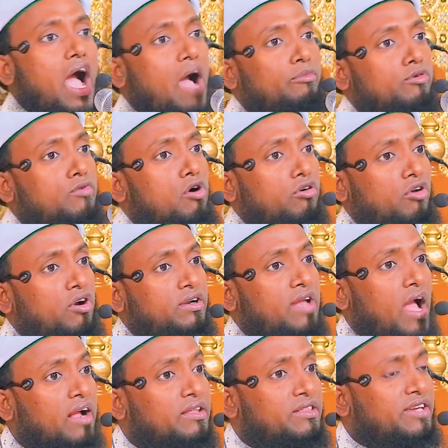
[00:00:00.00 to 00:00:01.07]
আবু বকর
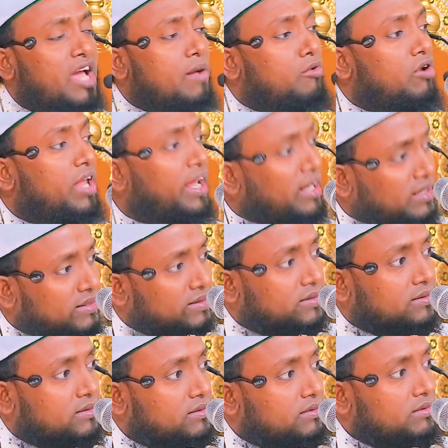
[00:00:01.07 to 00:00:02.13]
ডাক দিয়া বলে
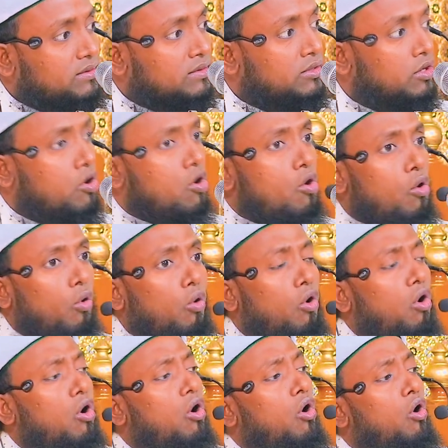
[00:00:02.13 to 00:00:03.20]

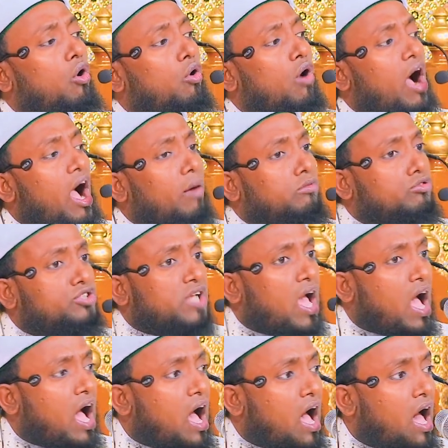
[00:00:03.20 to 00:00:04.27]
ও আবু
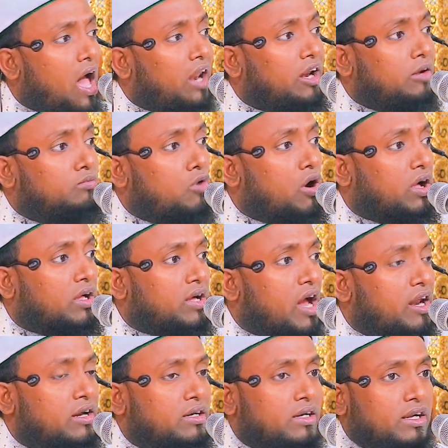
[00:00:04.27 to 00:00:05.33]
জাহাল
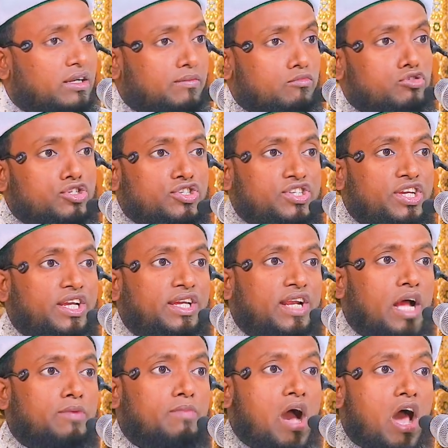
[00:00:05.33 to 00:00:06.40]
মক্কার
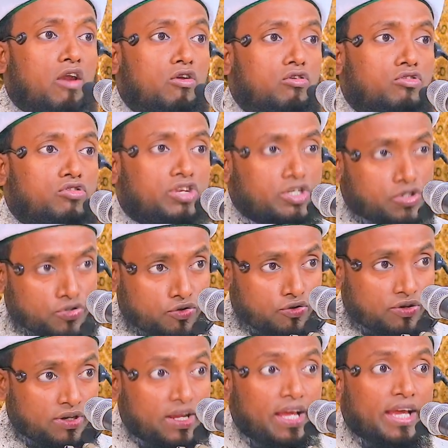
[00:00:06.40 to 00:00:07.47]
মুশ্রিকরা ভালো করে
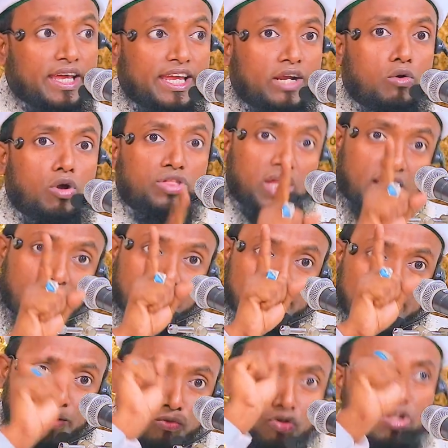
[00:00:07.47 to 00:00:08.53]
শোন এই কথাটা
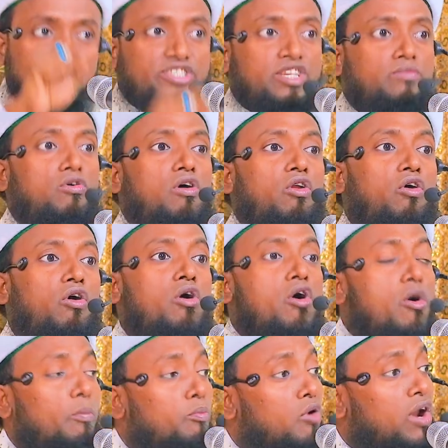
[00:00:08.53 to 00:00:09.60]
কে বলেছে বলো
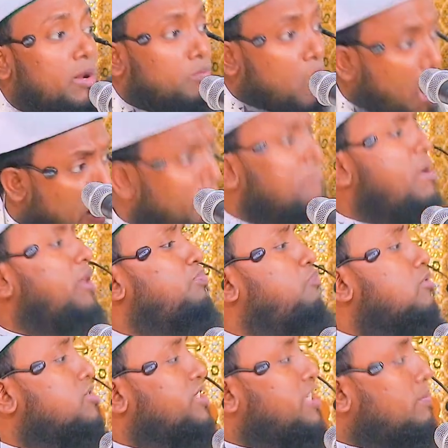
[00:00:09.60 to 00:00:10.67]
বলে মোহাম্মদ
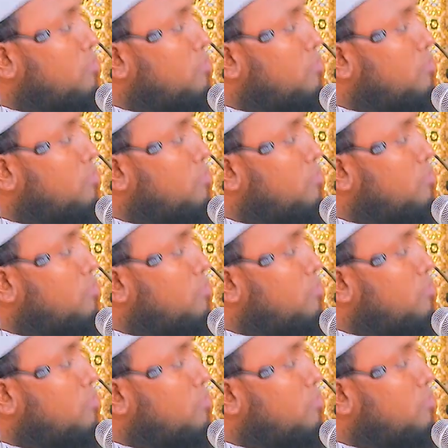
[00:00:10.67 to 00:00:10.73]
বলছে